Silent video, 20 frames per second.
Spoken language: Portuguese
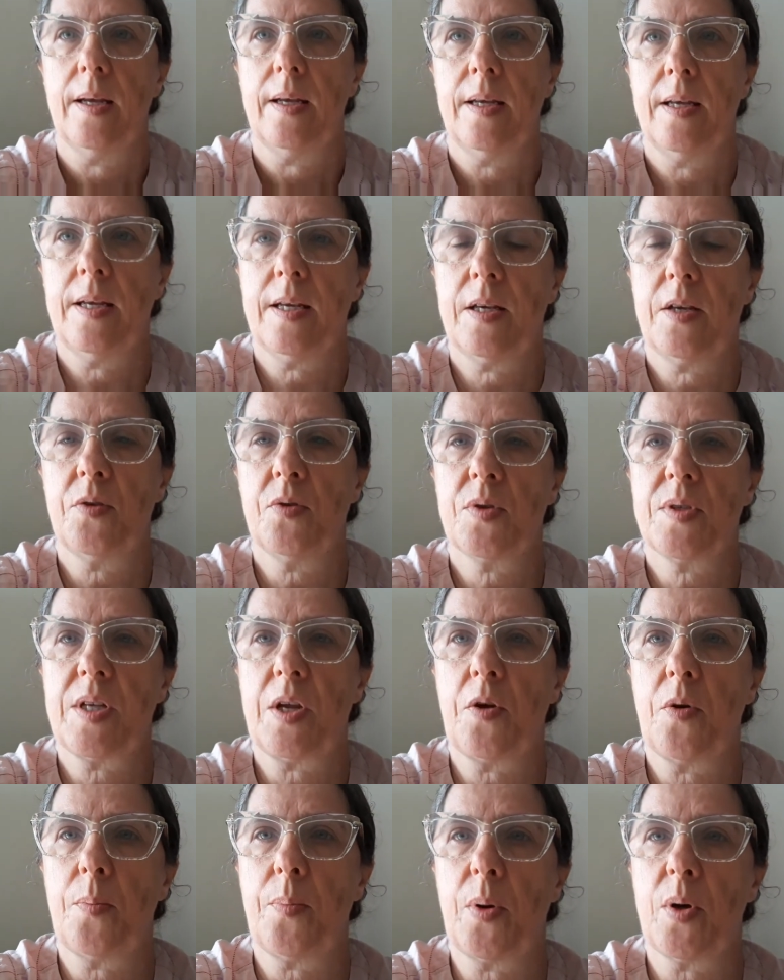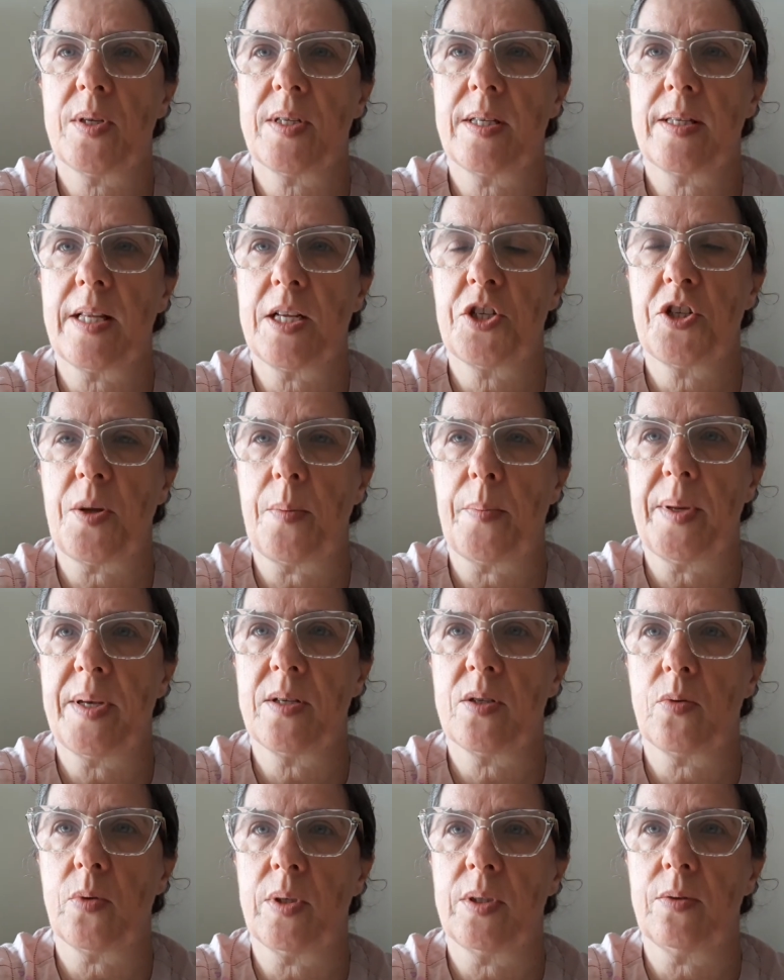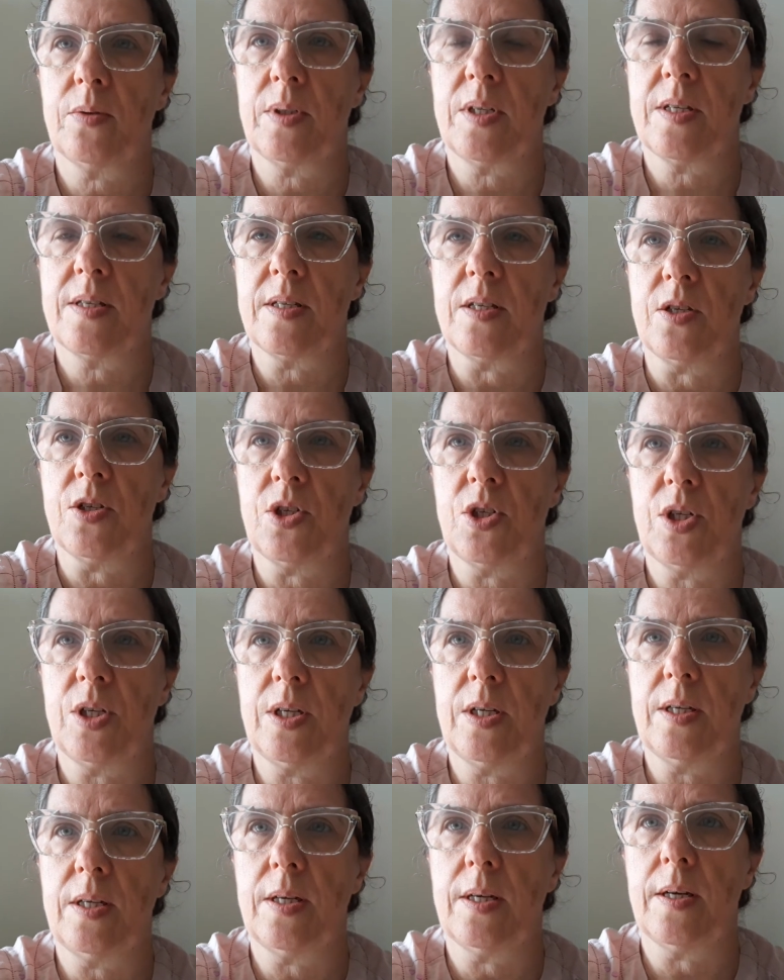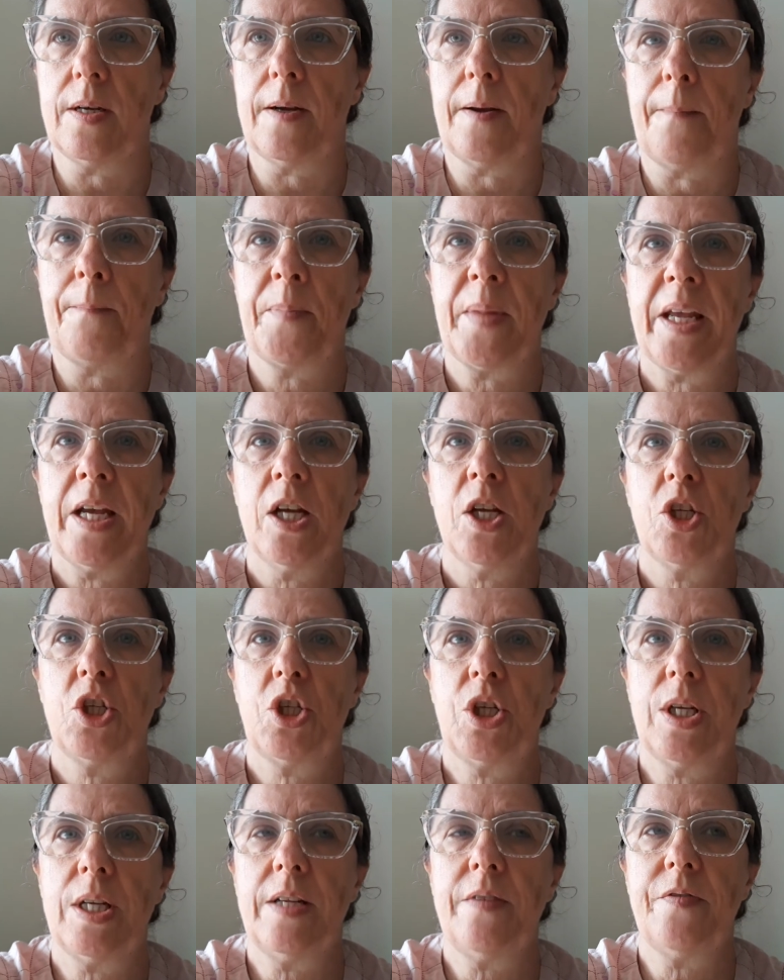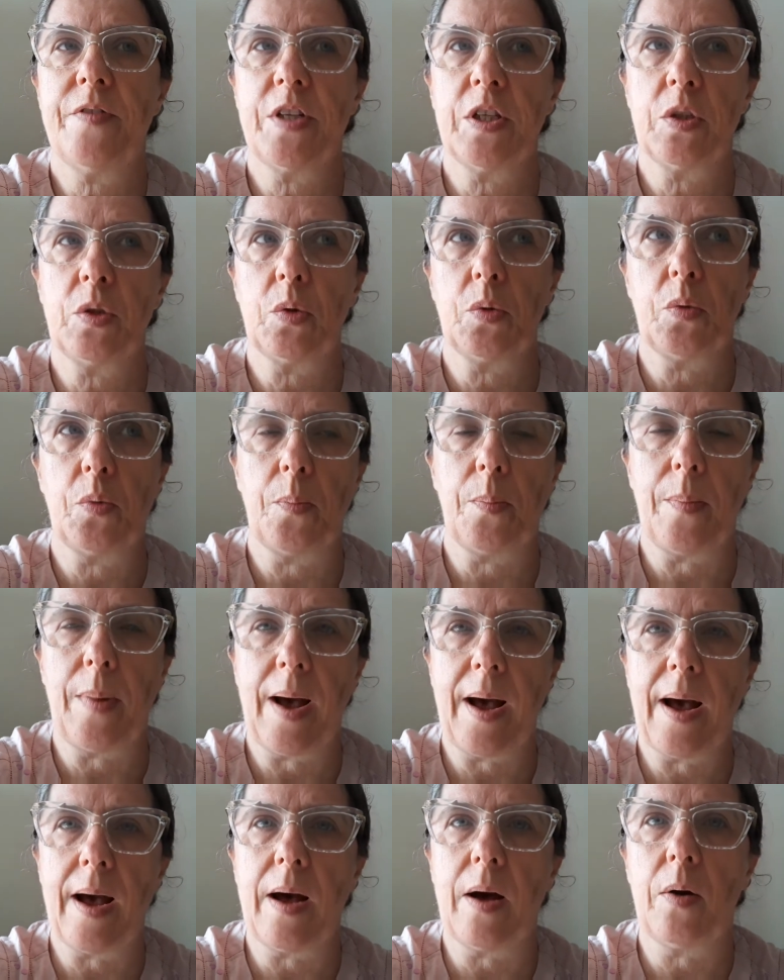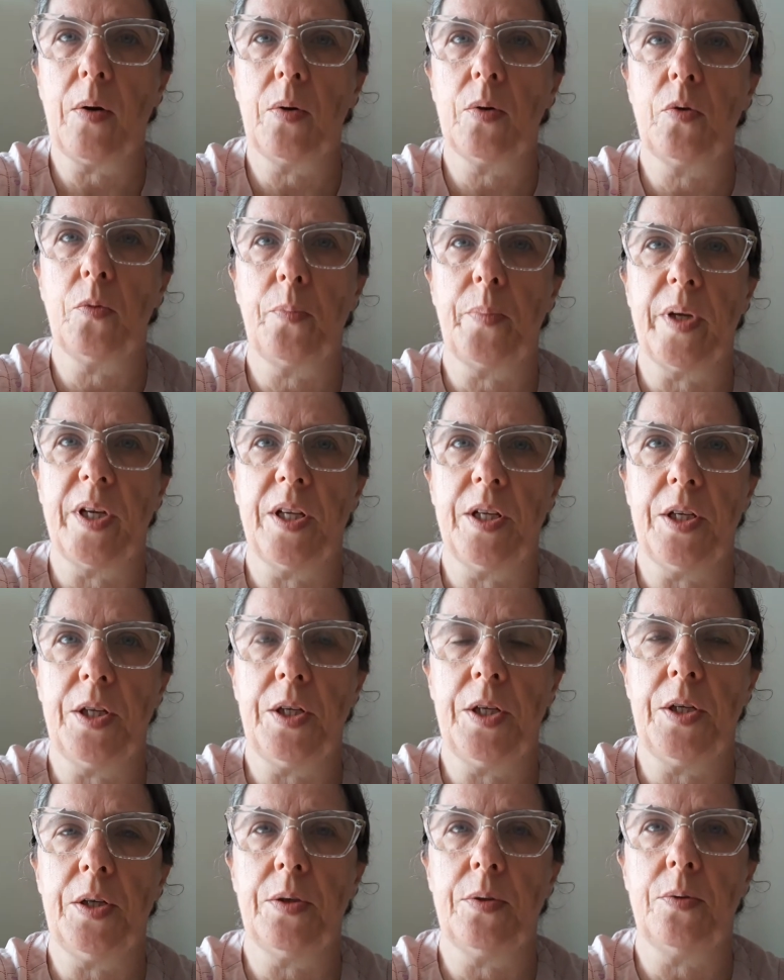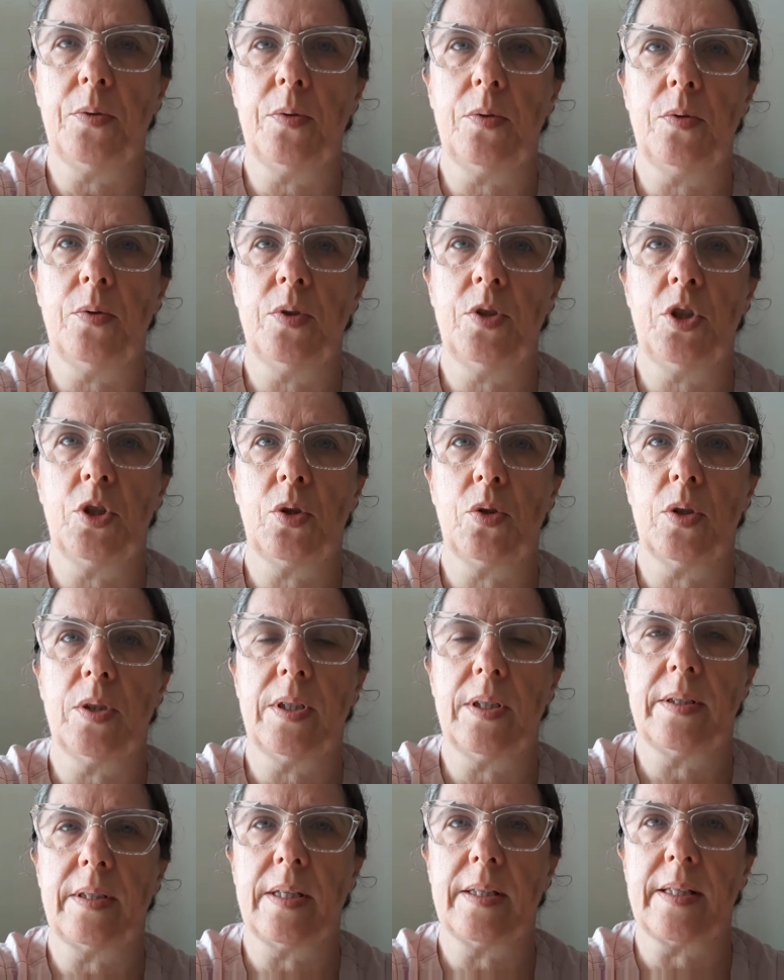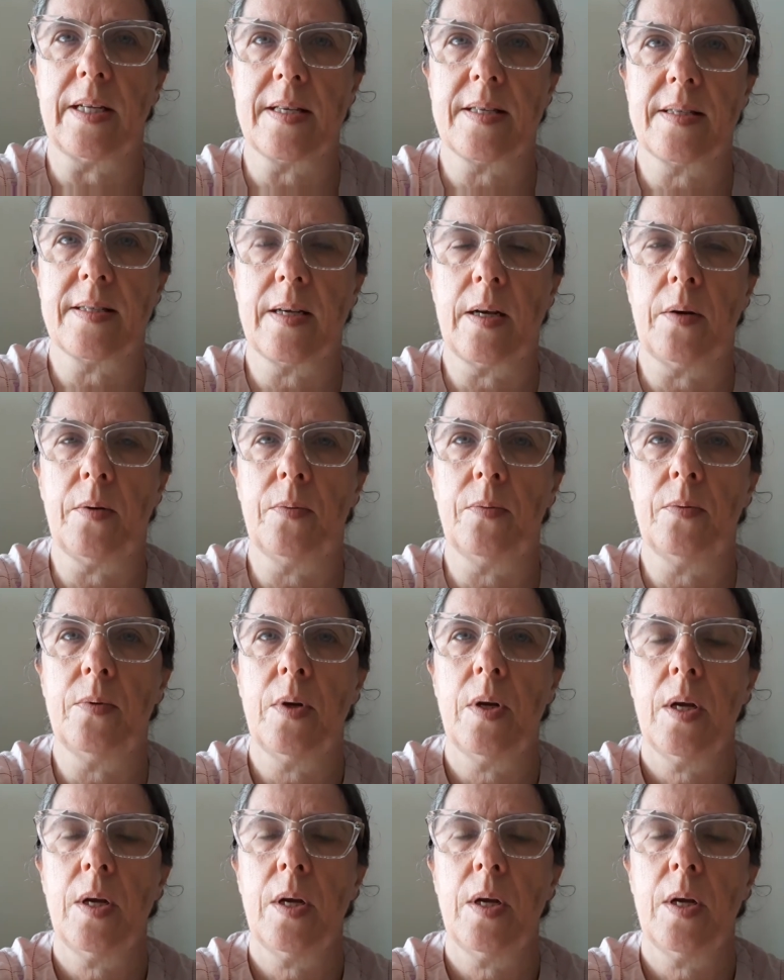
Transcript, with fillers: E que o Senhor possa estar te abençoando nesse dia, te livrando do mal, do perigo, de toda tentação